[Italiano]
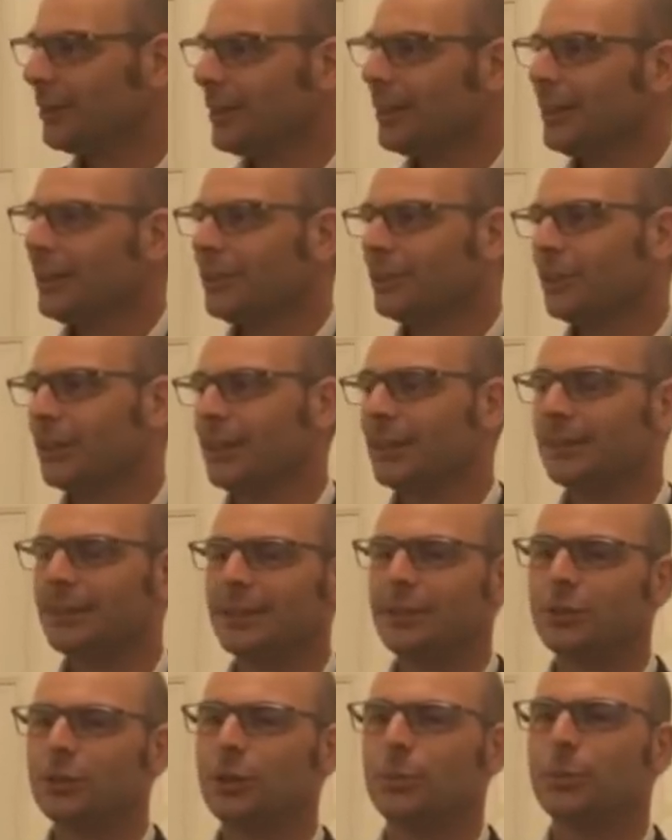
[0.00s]
cioè nel
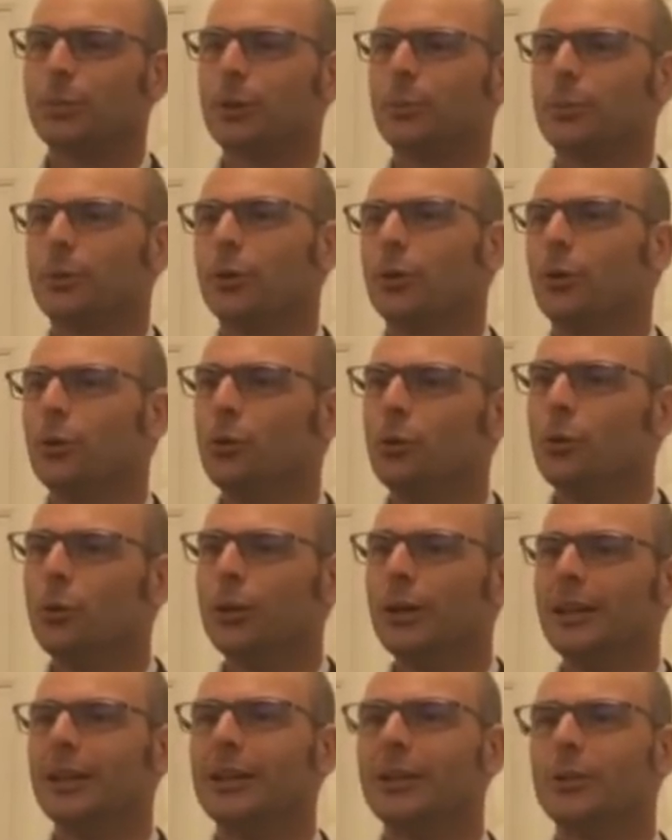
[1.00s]
senso proprio
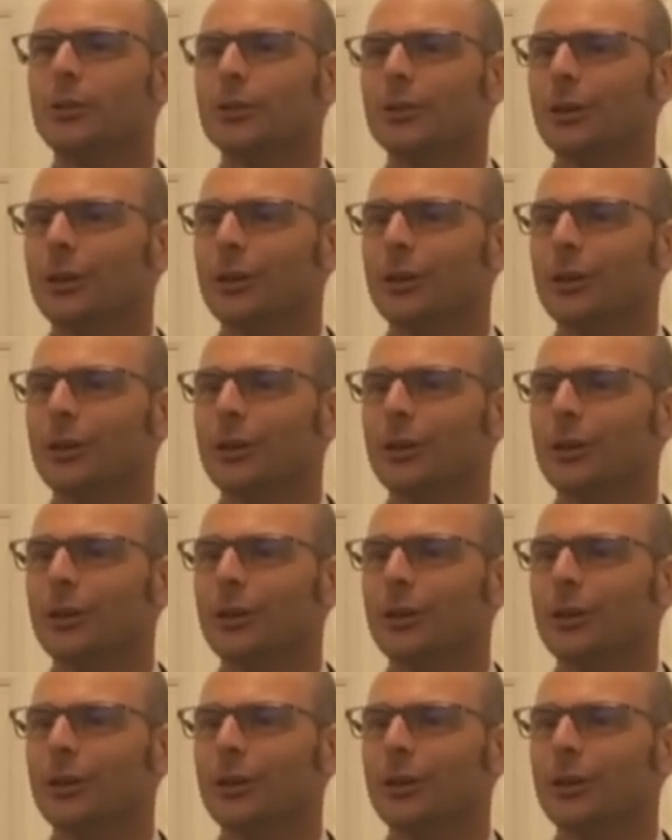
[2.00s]
lui con